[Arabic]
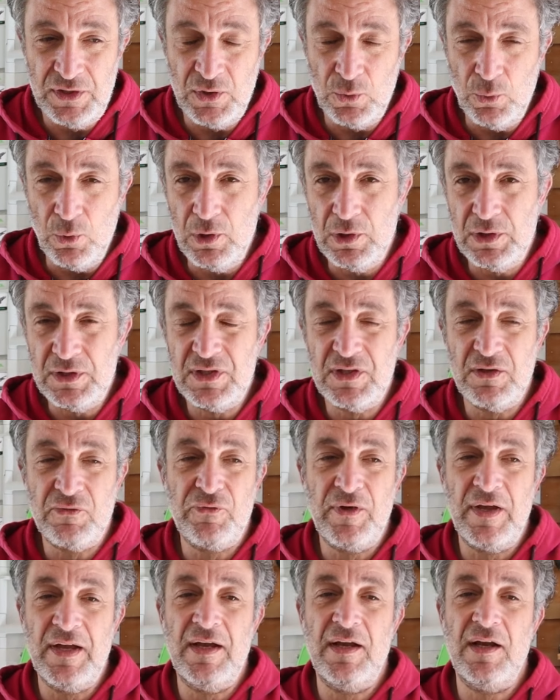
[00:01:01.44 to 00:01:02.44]
ديولت
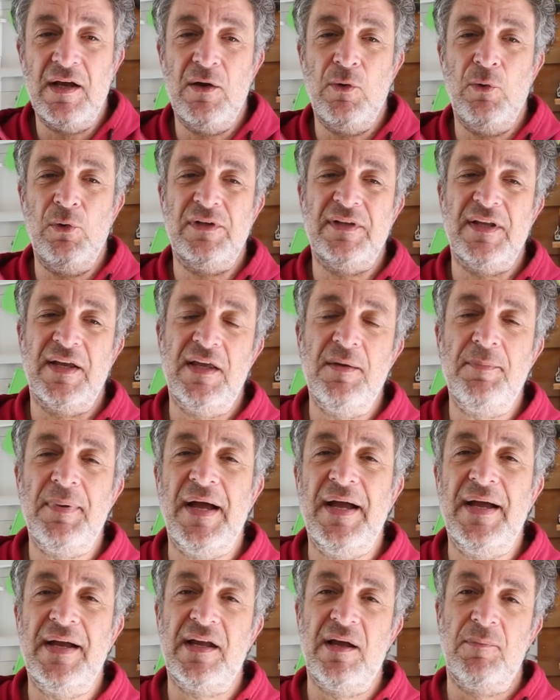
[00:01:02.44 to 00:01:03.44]
فقلت اجيب
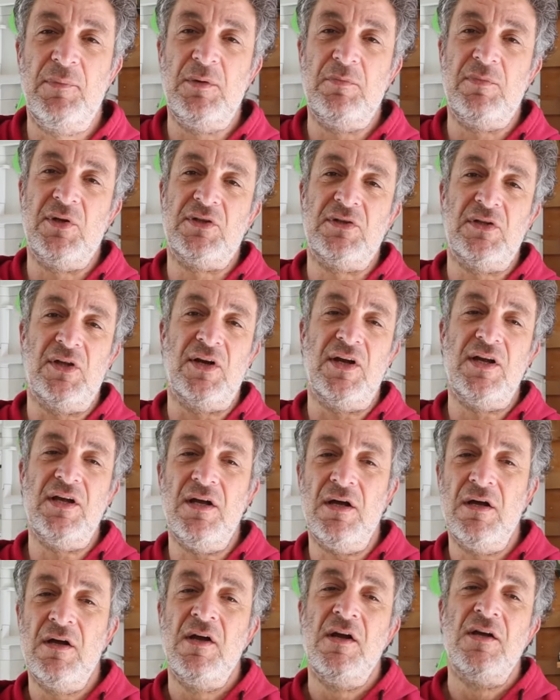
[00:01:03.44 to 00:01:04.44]
حاجه
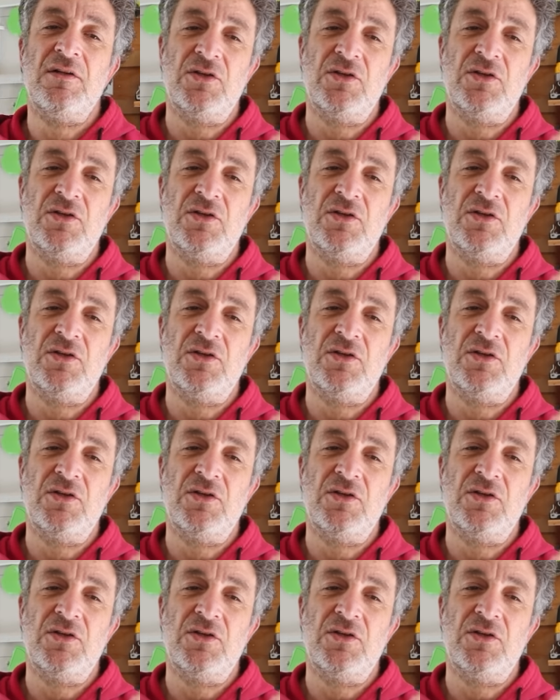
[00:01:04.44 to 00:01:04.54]
بالبطاريه